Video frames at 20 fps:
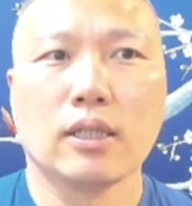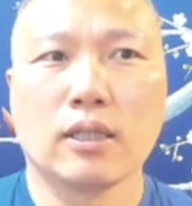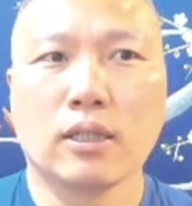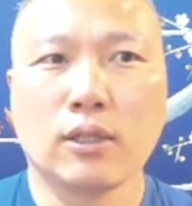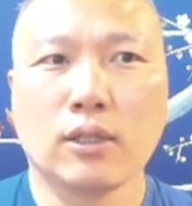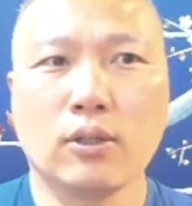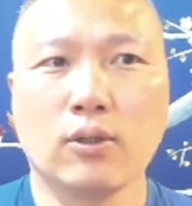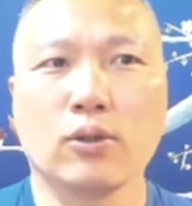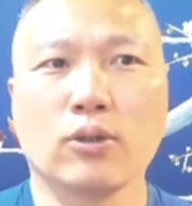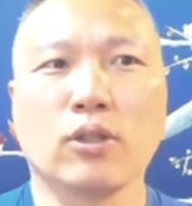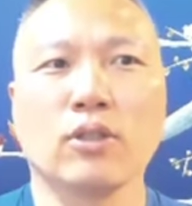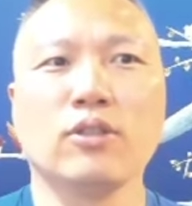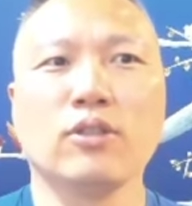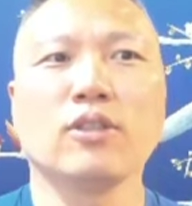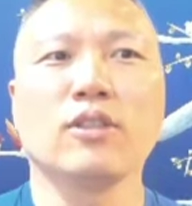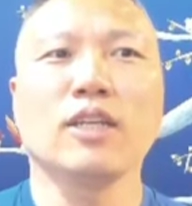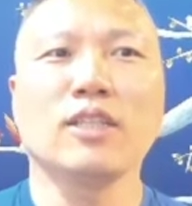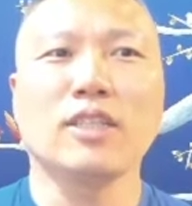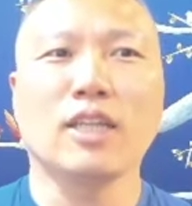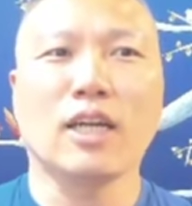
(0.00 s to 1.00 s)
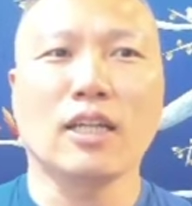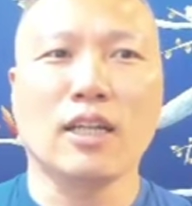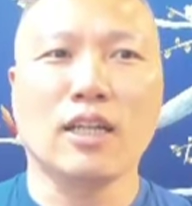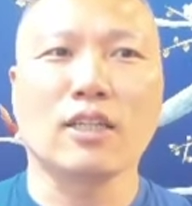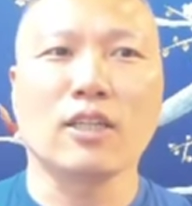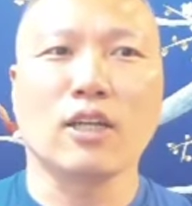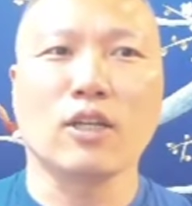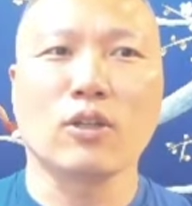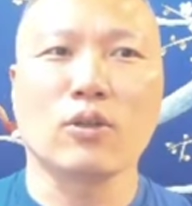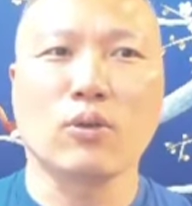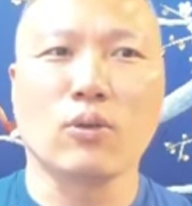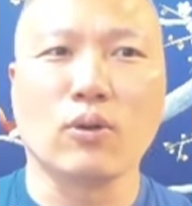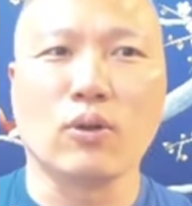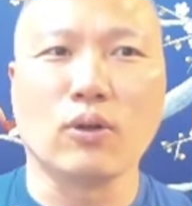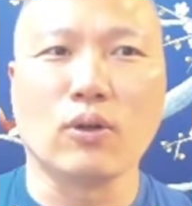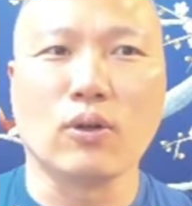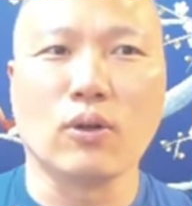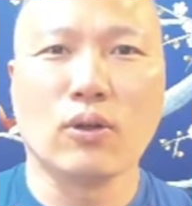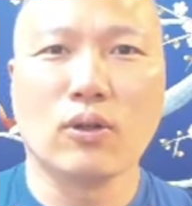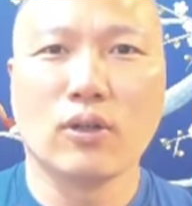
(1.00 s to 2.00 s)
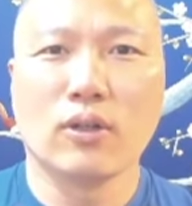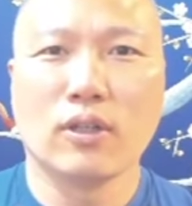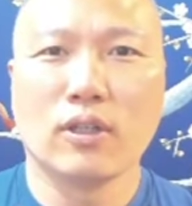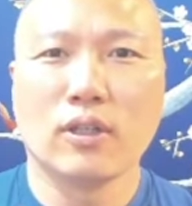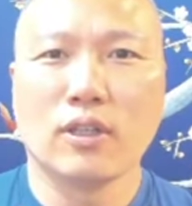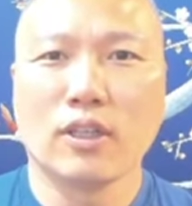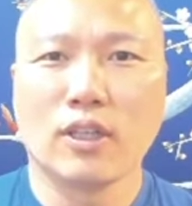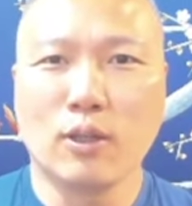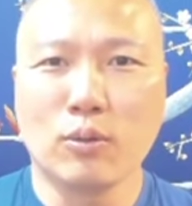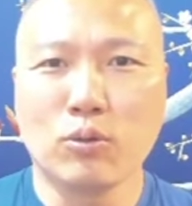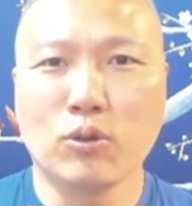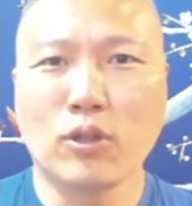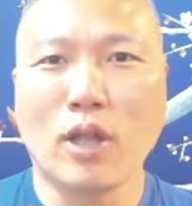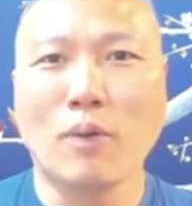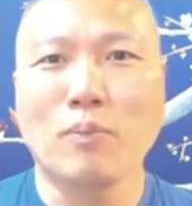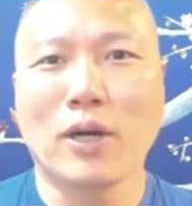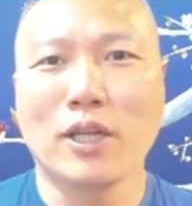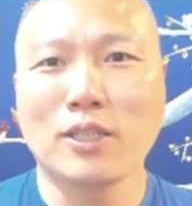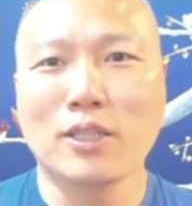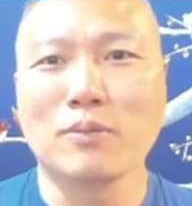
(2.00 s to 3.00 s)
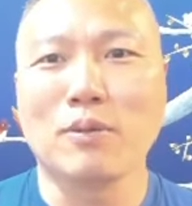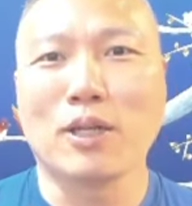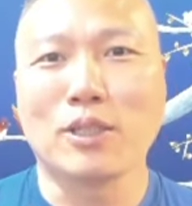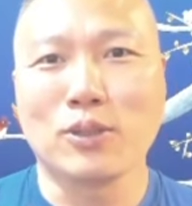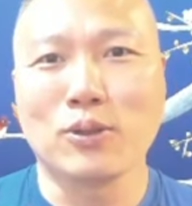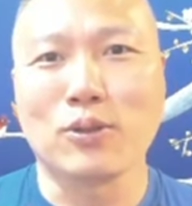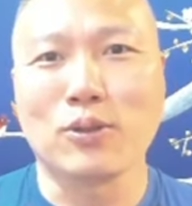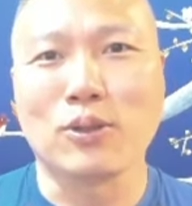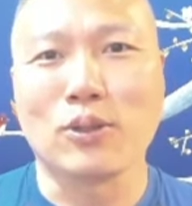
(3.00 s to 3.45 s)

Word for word: 그리고 선정되지 않았더라도 기분 나빠하지 마시고